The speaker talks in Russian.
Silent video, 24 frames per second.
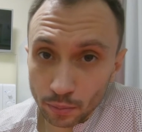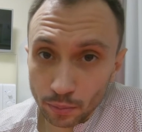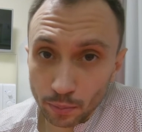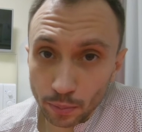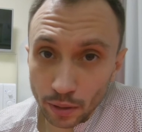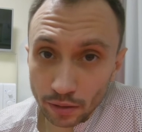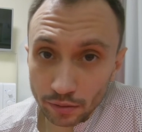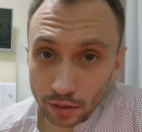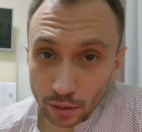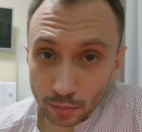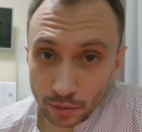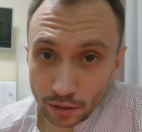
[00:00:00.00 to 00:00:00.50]

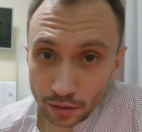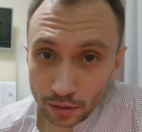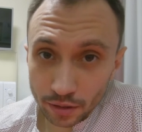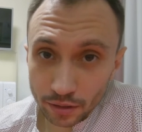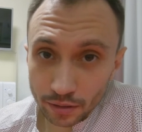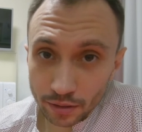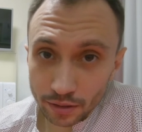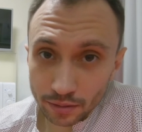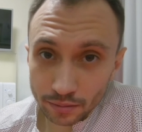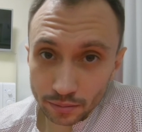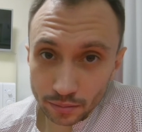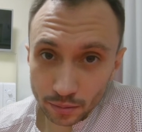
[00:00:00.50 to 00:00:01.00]
Павла
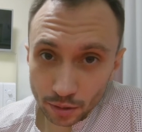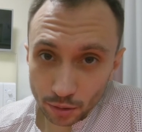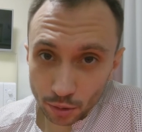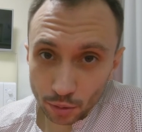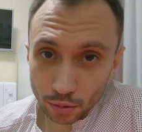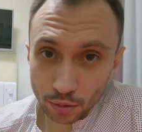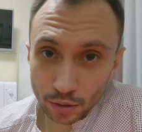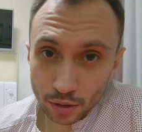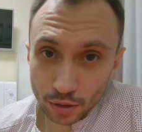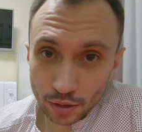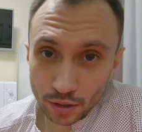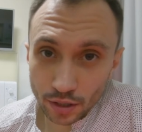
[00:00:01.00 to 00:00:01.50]
Малыгина,
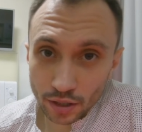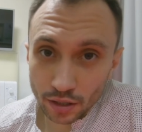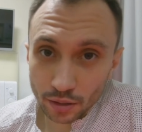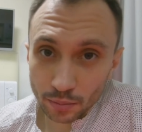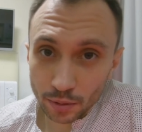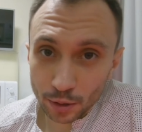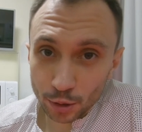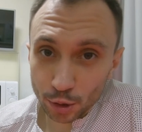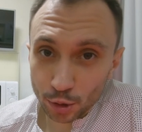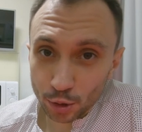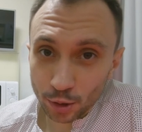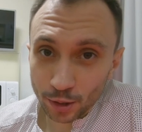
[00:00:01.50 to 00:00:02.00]
который снял
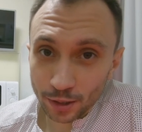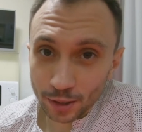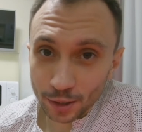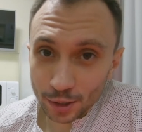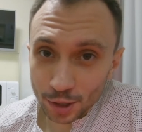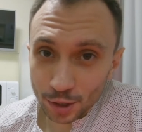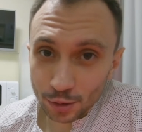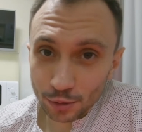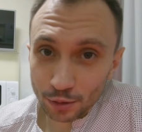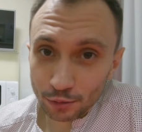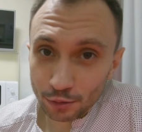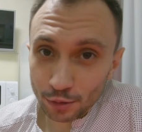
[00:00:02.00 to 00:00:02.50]
большое
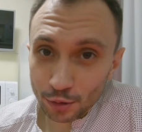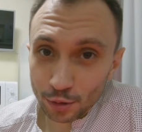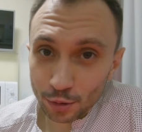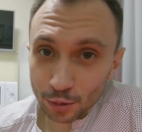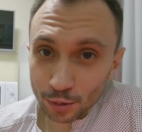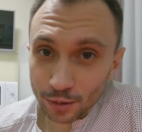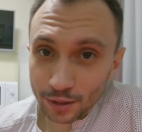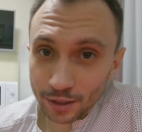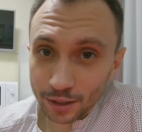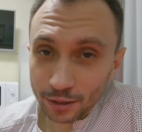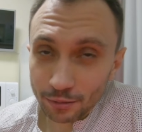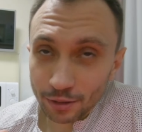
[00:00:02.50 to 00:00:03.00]
количество видео
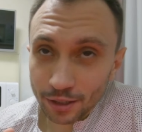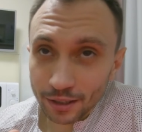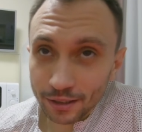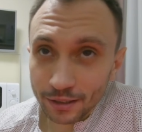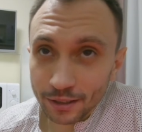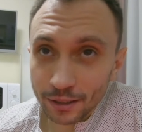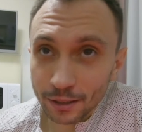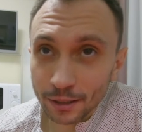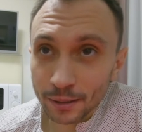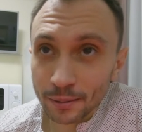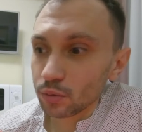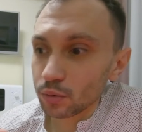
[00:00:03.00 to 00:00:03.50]
для этого
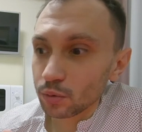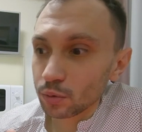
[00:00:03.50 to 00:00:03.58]
канала.